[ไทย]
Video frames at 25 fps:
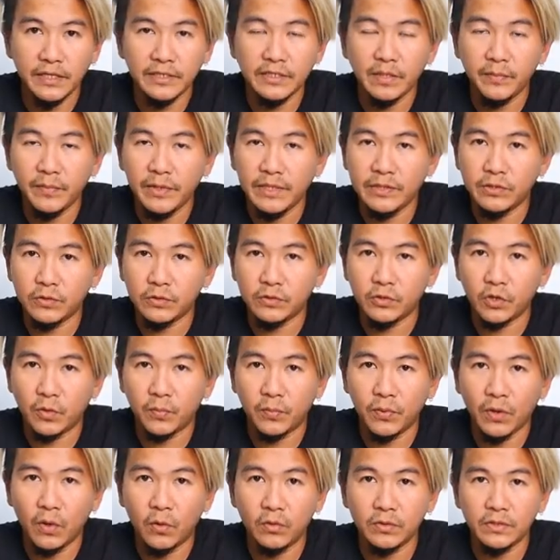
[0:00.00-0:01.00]
นี้จะมีจุด
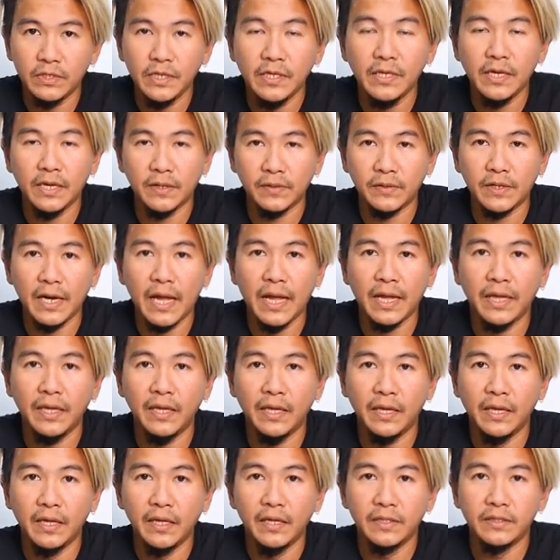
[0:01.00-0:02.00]
จบลงที่อย่างไร
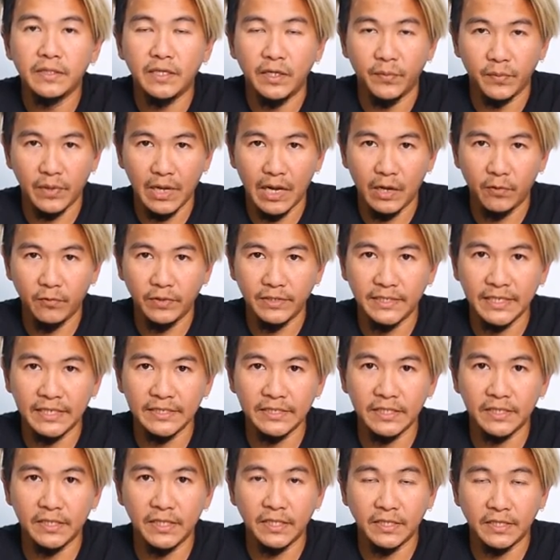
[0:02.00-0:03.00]
ทีมข่าวอี
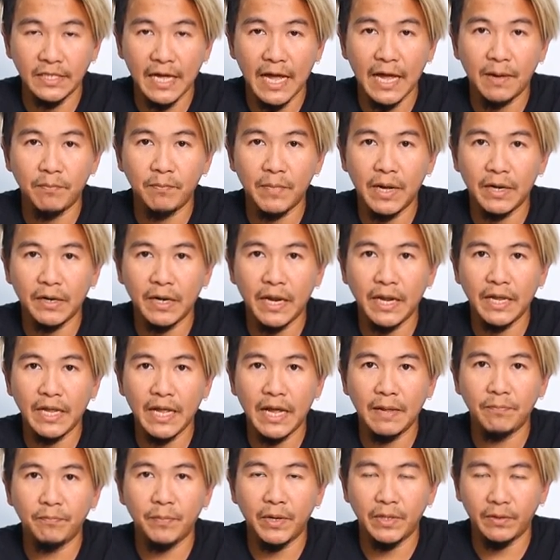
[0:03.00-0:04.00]
จันจะติดตามมารา
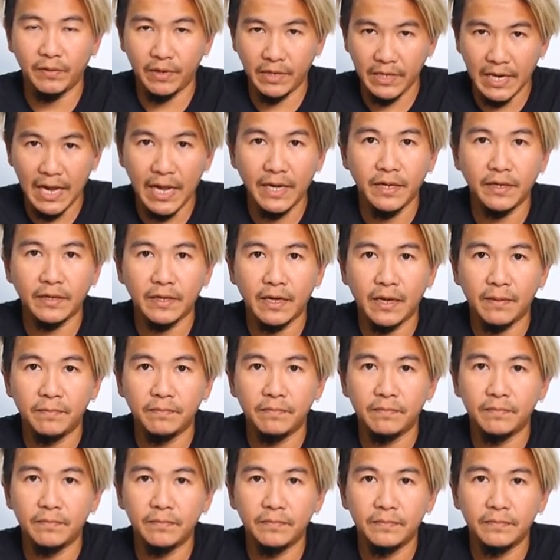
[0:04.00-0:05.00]
ยงานเป็นระยะนะครั
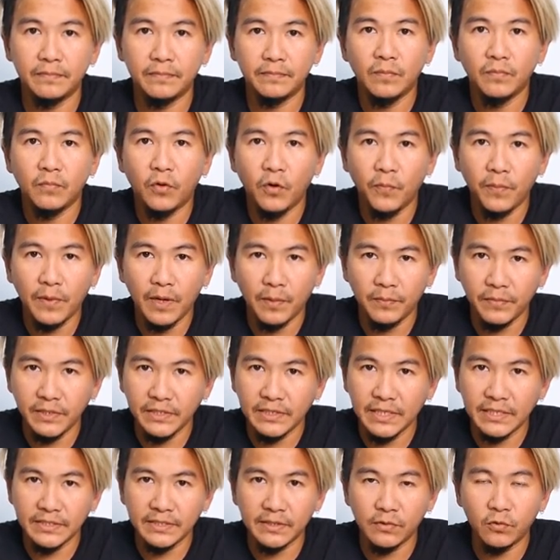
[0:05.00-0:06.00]
บ พบกับ
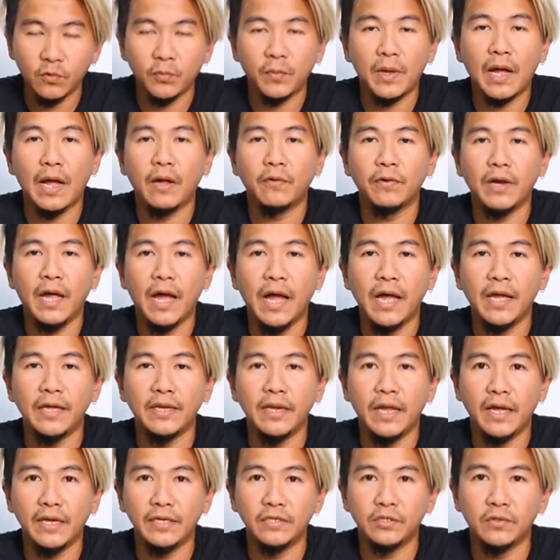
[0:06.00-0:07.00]
อีจันสรุปข่าวได้
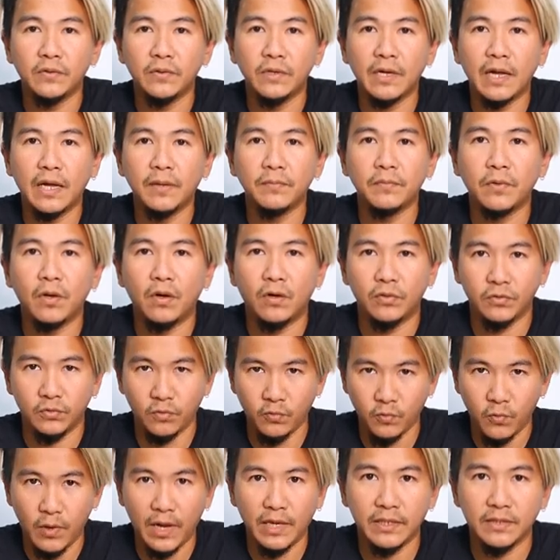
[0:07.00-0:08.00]
ในช่วงค่ำของ
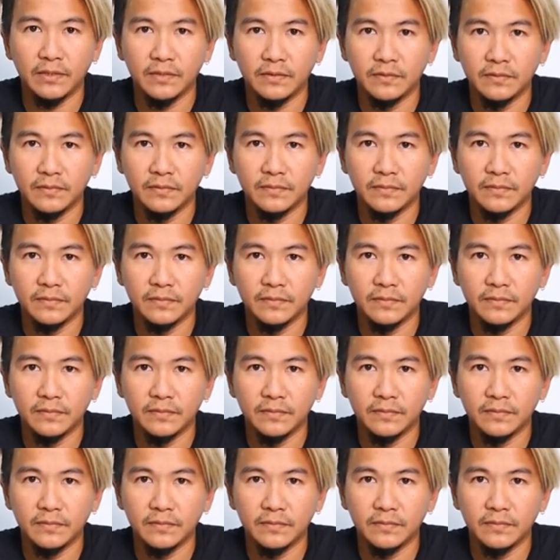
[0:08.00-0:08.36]
ทุกวัน